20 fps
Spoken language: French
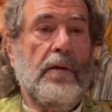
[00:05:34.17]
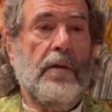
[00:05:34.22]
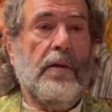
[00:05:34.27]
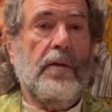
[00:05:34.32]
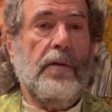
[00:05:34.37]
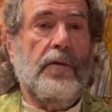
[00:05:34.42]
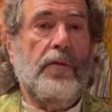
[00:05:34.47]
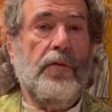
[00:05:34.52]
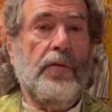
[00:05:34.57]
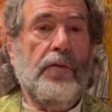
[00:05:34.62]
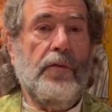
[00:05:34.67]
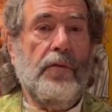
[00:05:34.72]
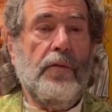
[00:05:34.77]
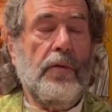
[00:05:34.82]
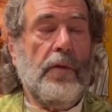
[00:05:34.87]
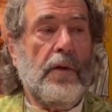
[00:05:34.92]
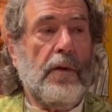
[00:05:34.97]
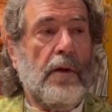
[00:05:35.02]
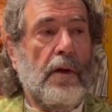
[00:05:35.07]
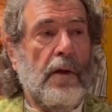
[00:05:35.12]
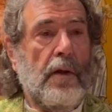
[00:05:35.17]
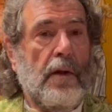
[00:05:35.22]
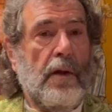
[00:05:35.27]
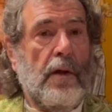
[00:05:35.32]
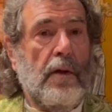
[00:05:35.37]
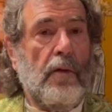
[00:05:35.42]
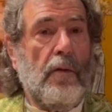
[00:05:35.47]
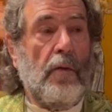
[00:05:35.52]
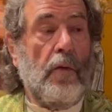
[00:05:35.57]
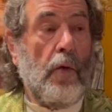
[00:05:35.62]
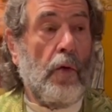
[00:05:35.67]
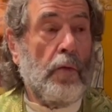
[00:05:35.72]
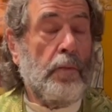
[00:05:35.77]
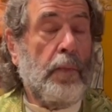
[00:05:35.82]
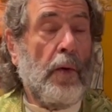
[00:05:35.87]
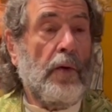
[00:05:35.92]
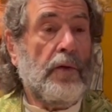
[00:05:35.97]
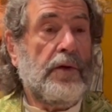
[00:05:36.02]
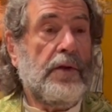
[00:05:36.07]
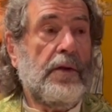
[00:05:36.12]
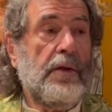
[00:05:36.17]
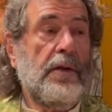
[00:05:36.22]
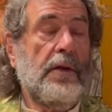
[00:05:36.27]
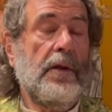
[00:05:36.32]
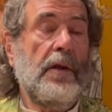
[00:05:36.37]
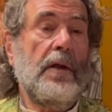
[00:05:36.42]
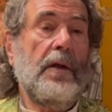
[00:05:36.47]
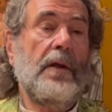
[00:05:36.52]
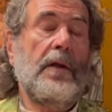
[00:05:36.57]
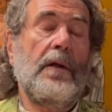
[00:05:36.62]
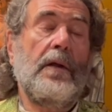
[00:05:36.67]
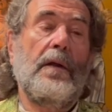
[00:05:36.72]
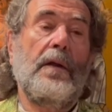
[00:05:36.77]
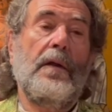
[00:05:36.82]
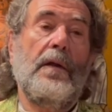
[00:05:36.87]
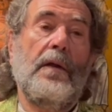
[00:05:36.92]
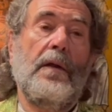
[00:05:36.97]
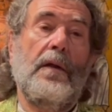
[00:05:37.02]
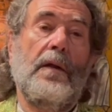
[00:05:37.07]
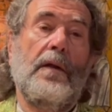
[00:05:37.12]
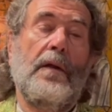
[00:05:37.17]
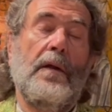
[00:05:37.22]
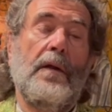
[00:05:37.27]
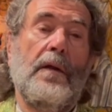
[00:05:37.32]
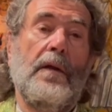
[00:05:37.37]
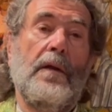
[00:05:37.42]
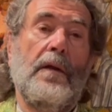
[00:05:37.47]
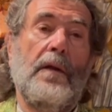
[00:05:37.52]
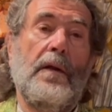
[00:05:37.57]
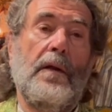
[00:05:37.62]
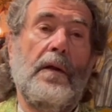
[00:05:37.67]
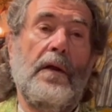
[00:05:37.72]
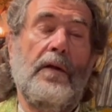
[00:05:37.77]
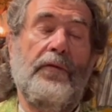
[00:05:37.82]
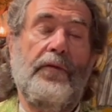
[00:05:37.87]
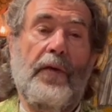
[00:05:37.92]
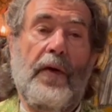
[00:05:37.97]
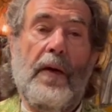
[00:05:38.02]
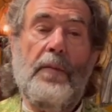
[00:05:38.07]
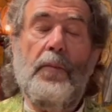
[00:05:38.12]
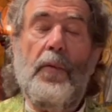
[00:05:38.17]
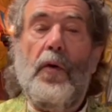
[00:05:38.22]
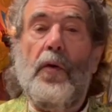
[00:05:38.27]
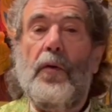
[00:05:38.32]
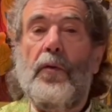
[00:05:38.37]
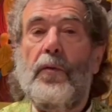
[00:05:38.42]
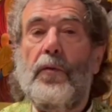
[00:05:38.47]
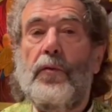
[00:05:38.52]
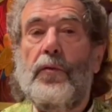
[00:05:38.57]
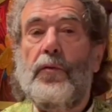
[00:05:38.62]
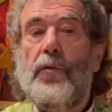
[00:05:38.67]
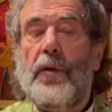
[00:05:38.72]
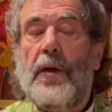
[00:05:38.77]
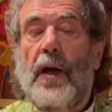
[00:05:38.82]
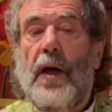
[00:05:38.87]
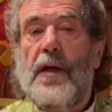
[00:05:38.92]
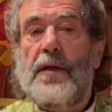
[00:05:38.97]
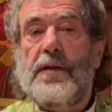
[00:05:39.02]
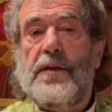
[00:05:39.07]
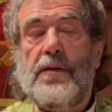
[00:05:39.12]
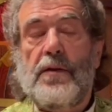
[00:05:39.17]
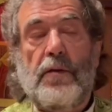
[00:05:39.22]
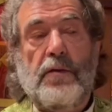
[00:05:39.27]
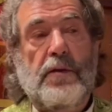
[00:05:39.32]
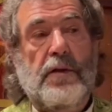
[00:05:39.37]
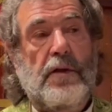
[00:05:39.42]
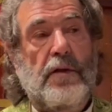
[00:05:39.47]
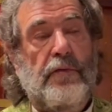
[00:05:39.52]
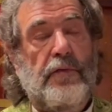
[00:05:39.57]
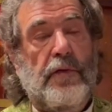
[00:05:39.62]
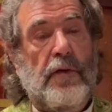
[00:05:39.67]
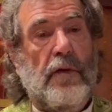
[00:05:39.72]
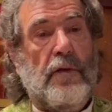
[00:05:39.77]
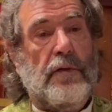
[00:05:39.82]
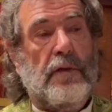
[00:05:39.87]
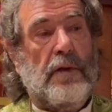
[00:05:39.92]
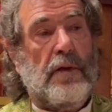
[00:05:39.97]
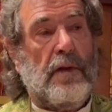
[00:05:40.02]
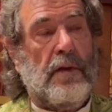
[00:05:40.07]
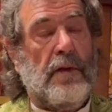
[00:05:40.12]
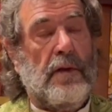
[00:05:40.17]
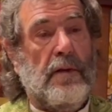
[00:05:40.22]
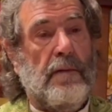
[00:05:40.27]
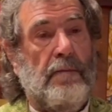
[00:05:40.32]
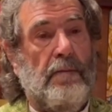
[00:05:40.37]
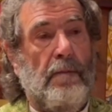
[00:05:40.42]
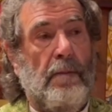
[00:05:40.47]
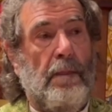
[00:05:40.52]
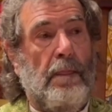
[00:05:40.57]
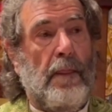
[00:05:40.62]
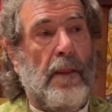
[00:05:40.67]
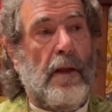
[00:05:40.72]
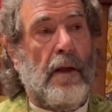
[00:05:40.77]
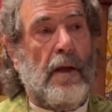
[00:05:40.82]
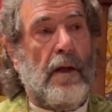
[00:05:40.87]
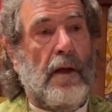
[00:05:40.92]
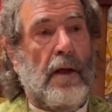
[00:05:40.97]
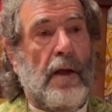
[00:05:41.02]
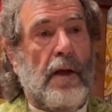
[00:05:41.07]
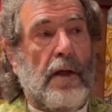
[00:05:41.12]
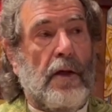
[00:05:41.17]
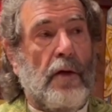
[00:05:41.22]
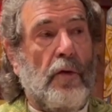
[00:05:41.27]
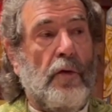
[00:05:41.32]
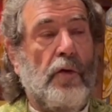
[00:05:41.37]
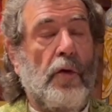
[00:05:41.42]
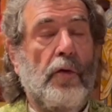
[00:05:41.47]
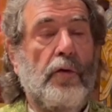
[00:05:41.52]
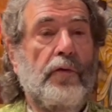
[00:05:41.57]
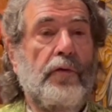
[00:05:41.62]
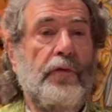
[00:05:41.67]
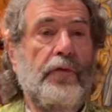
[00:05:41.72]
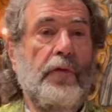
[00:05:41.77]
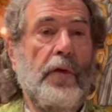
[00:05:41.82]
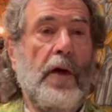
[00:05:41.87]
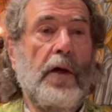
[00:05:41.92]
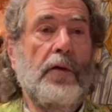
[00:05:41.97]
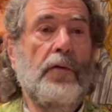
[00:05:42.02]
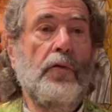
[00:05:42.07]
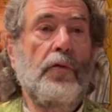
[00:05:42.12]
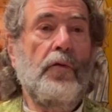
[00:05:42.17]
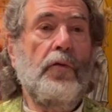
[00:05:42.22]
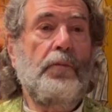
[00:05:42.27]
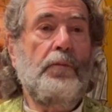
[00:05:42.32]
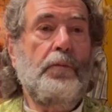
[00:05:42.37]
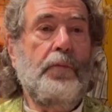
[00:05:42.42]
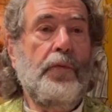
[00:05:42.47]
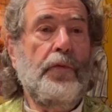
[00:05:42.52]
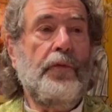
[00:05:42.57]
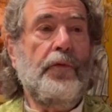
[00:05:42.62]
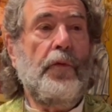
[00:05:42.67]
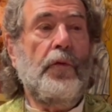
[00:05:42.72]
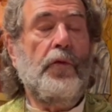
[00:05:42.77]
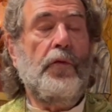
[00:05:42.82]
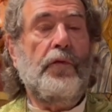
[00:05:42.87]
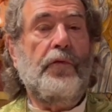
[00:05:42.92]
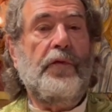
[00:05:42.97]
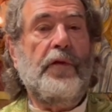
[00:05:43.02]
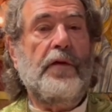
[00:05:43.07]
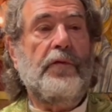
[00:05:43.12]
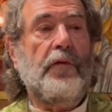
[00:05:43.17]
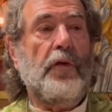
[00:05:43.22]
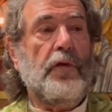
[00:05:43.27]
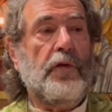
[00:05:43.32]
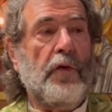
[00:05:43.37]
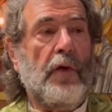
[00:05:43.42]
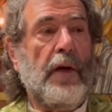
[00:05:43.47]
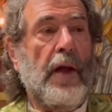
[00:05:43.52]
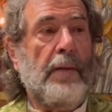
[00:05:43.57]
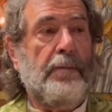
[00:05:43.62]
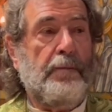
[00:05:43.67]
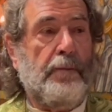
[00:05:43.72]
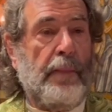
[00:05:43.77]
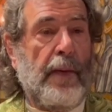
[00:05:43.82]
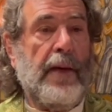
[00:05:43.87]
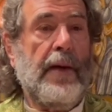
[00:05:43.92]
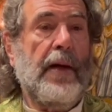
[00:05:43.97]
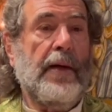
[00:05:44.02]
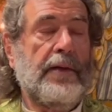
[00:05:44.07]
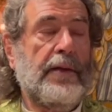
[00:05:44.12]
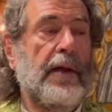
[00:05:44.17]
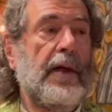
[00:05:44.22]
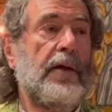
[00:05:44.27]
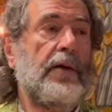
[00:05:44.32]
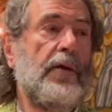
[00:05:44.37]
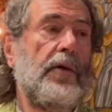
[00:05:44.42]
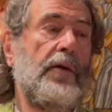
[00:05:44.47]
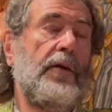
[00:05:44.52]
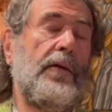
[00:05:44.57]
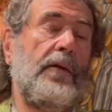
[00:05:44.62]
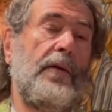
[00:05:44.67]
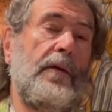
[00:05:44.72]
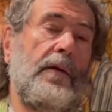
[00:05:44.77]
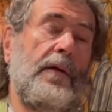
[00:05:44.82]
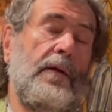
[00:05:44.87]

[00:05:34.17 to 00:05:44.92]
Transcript: due au repentir est vraiment une grâce sanctifiante. Et encore une fois, nous le pouvons le vivre dans la paix intérieure.